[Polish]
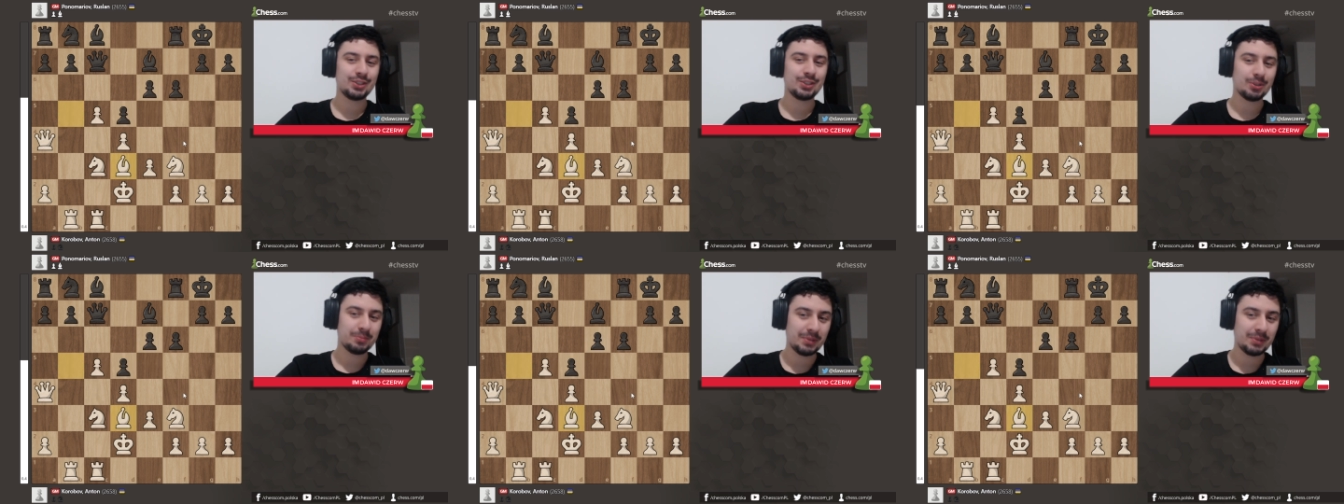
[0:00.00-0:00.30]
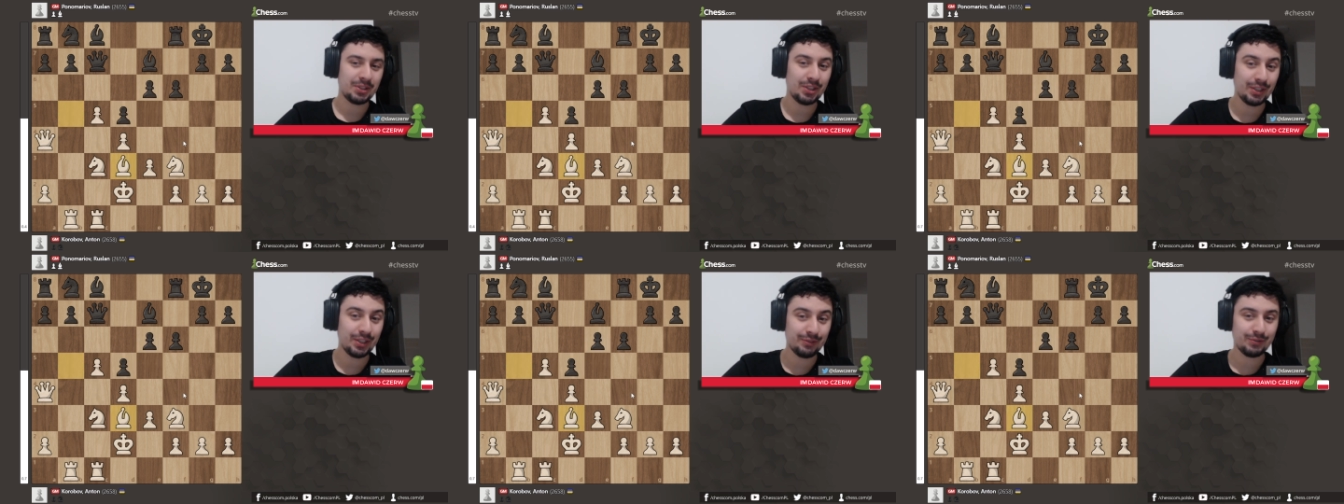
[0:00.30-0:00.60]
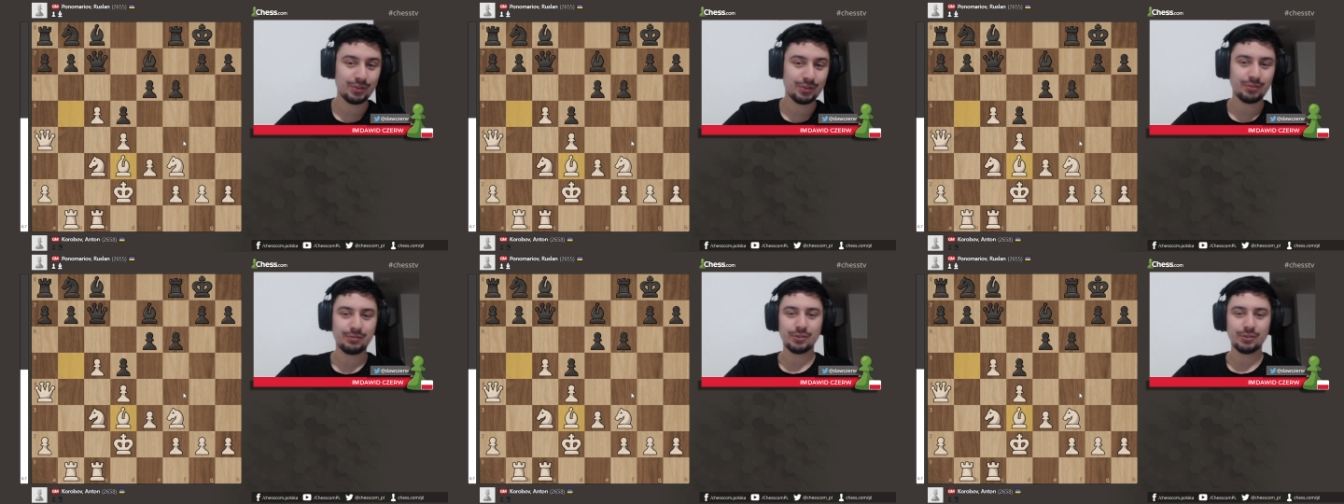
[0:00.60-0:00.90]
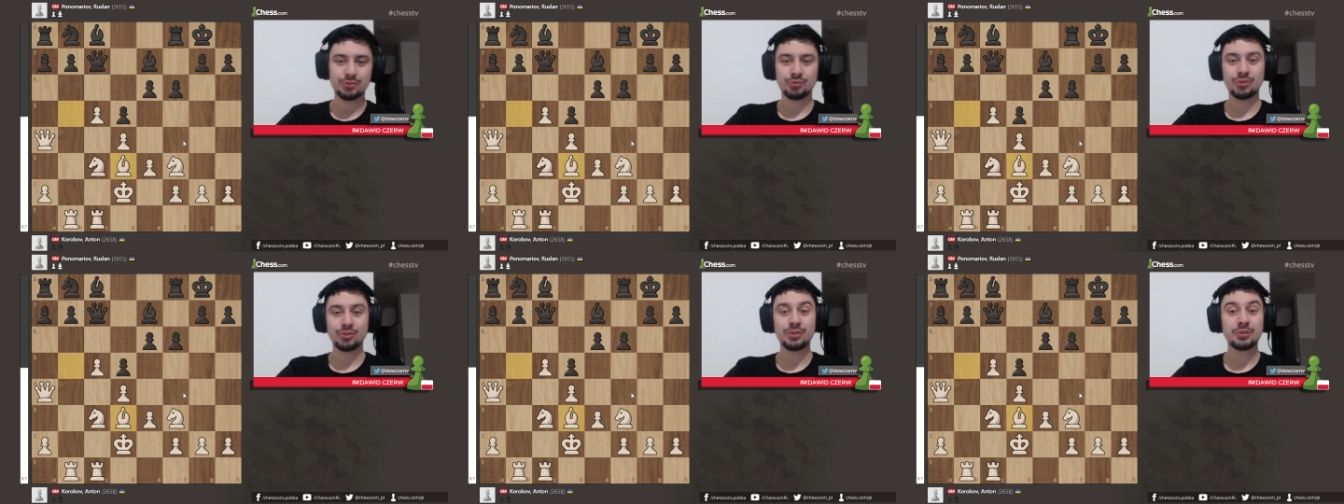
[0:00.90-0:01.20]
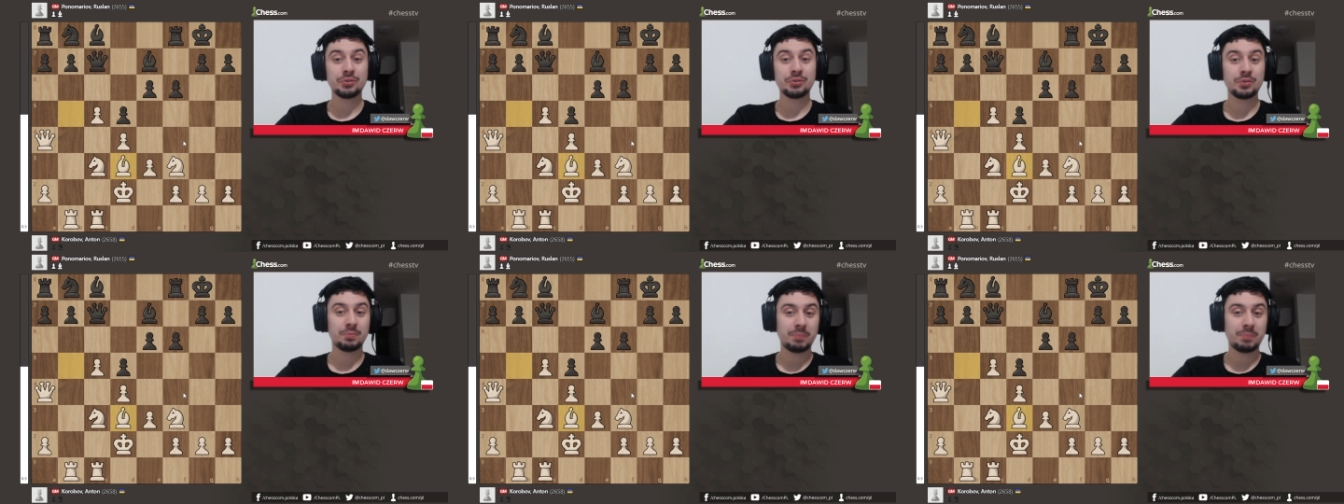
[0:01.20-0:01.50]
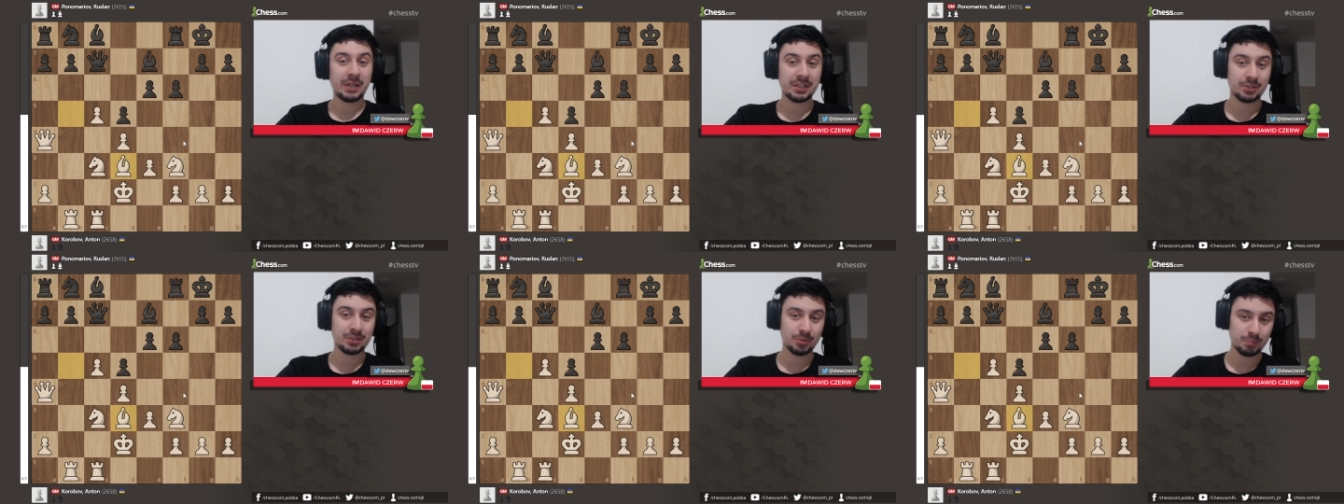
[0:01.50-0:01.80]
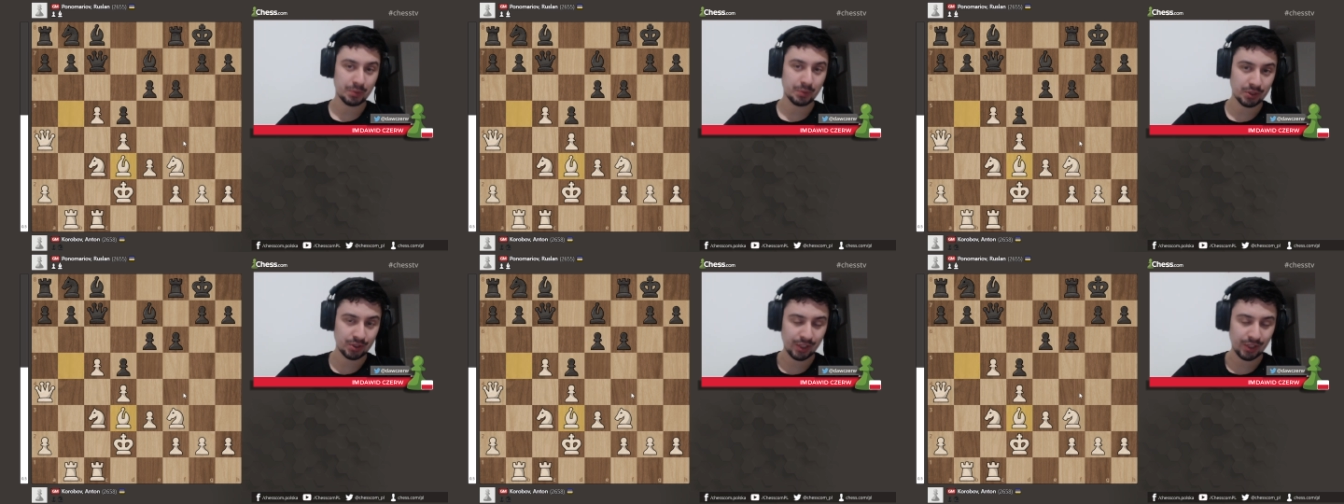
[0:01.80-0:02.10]
sobie nie wytworzy, choć bardzo
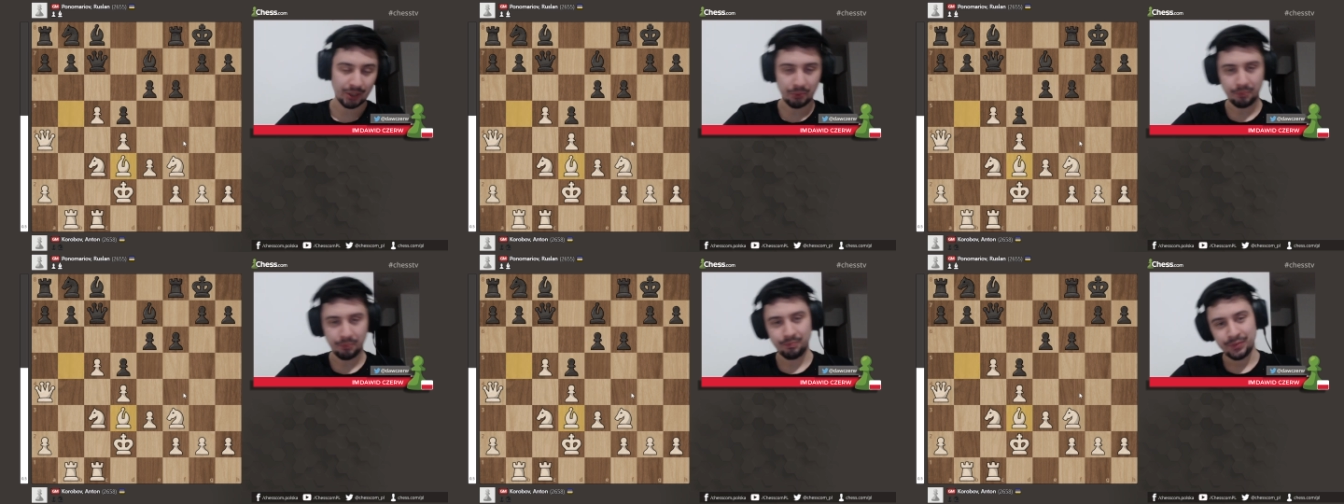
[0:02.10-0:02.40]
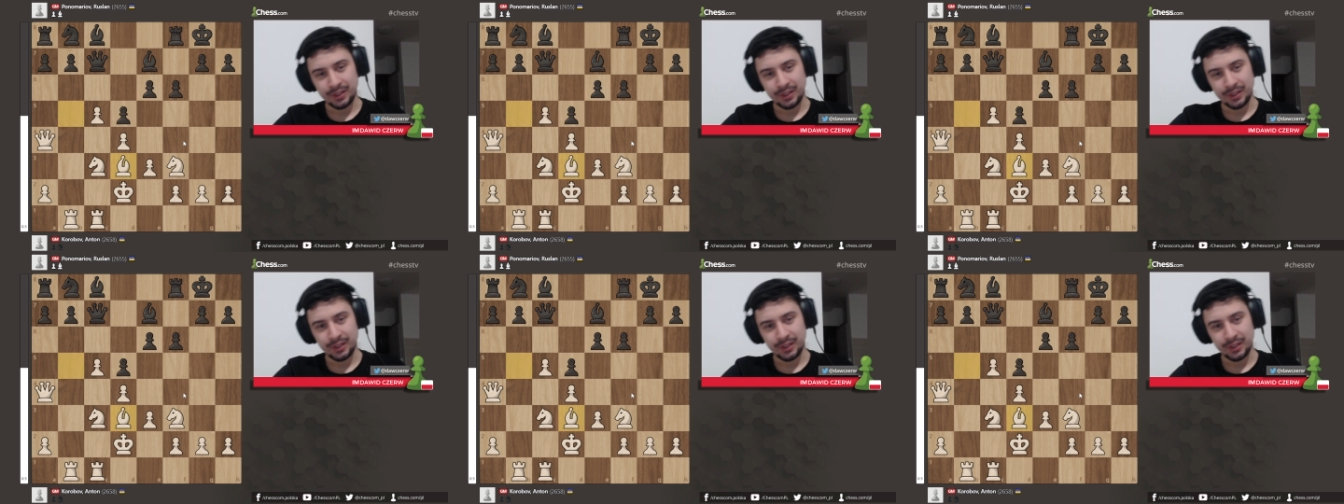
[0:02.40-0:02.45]
by chciał.